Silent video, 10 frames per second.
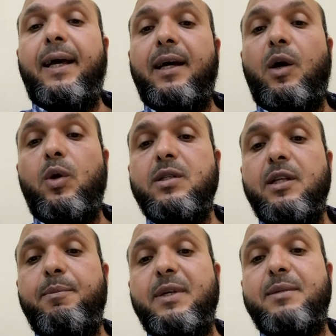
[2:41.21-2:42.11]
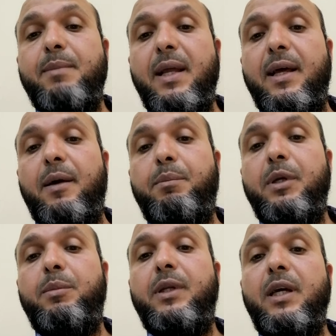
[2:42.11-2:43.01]
حاجة وصل البسملة
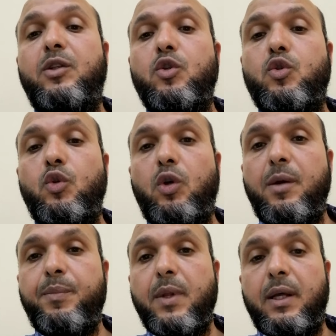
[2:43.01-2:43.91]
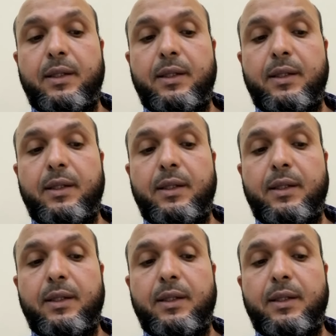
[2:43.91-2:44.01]
ببداية الصورة